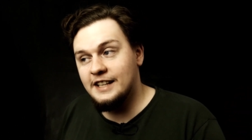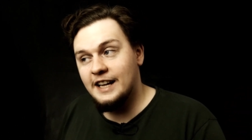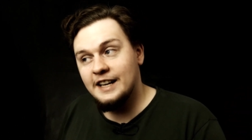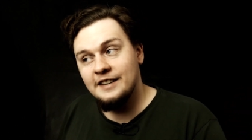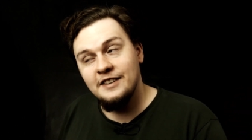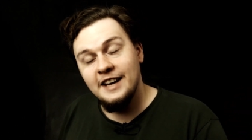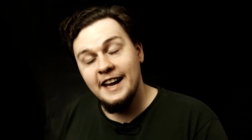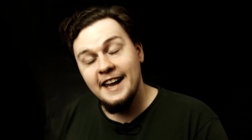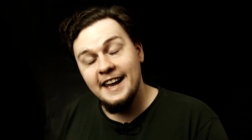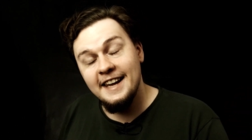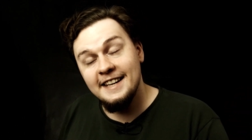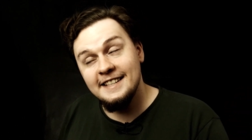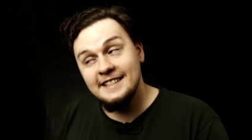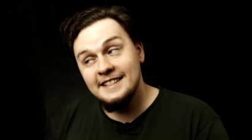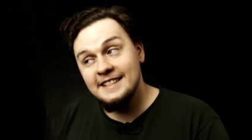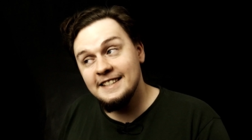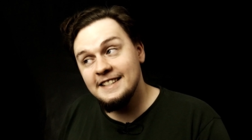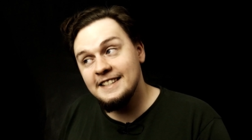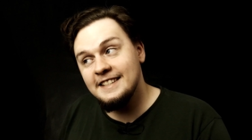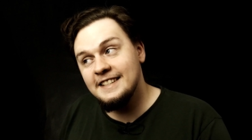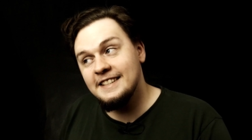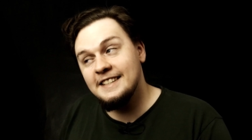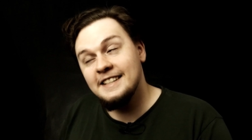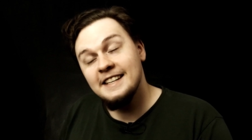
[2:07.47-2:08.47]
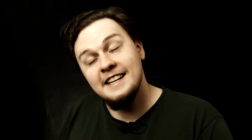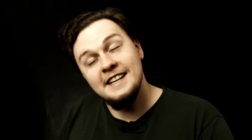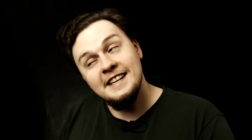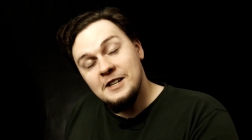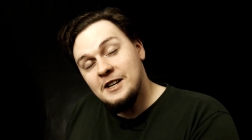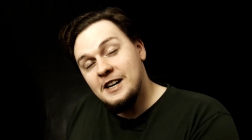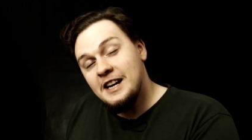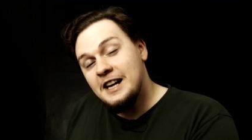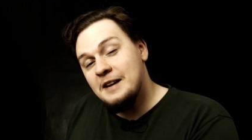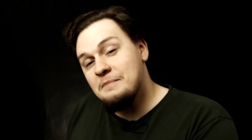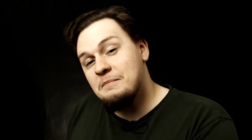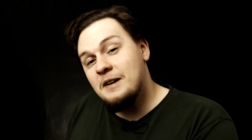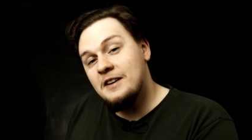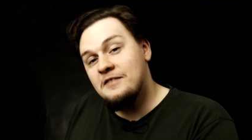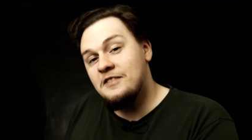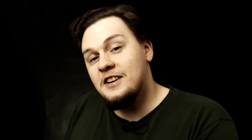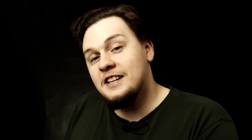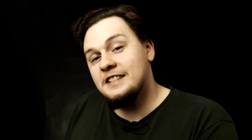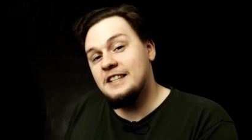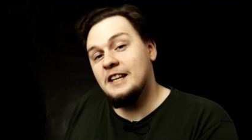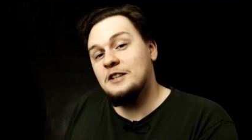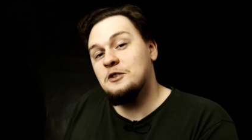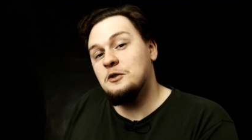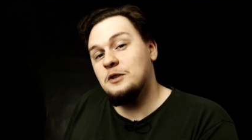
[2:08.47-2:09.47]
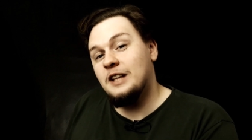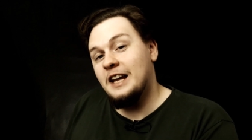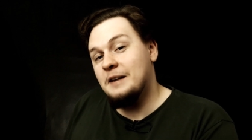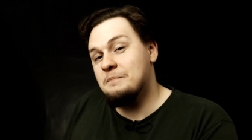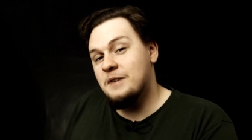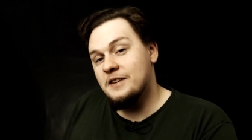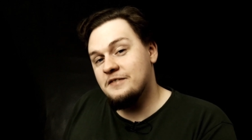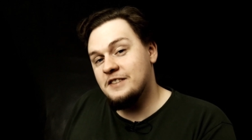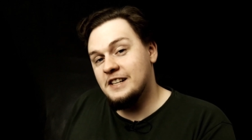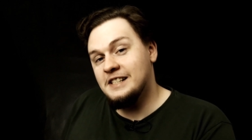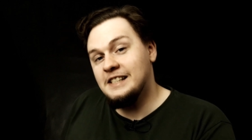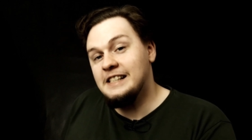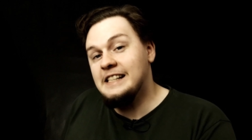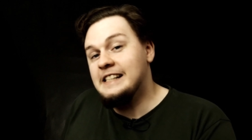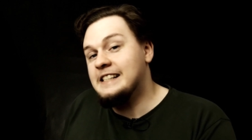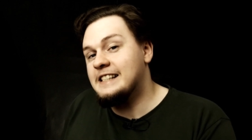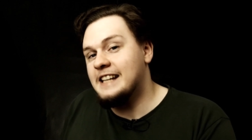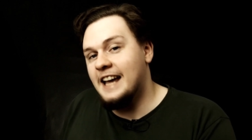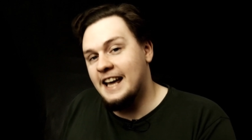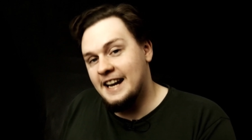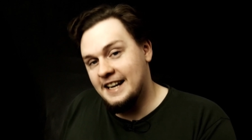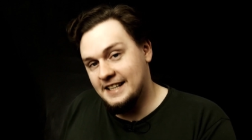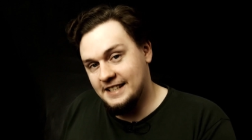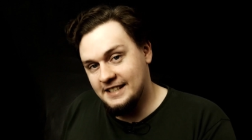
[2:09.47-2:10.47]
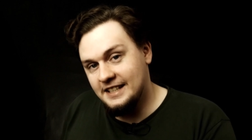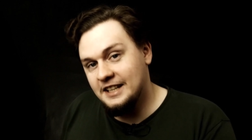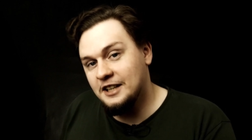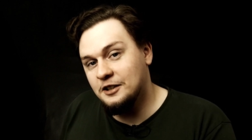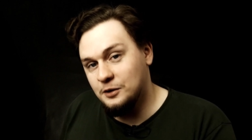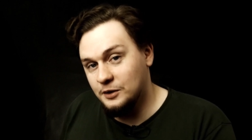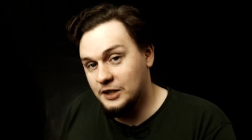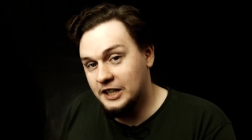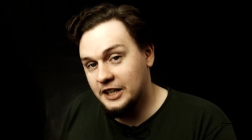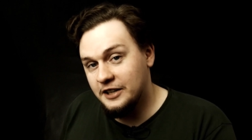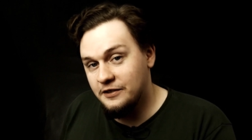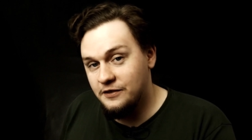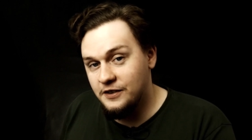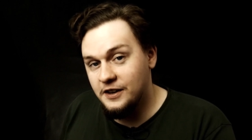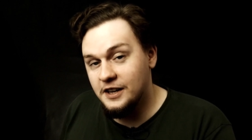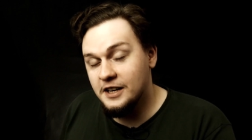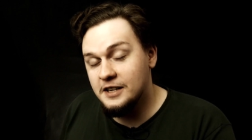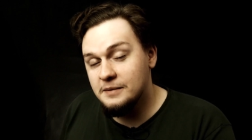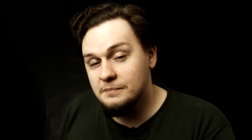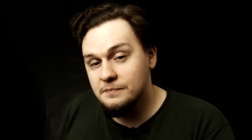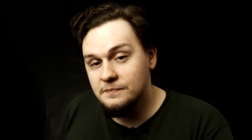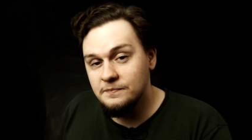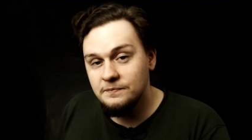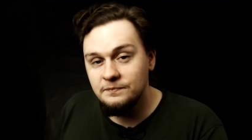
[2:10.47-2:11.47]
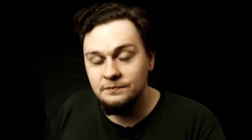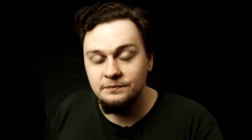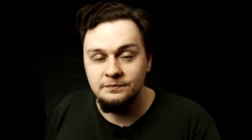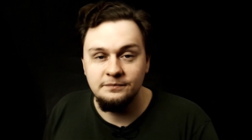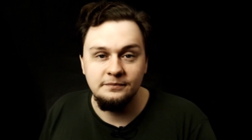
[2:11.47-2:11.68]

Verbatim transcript: tak więc no chyba widzę tutaj pewien interes niektórych firm.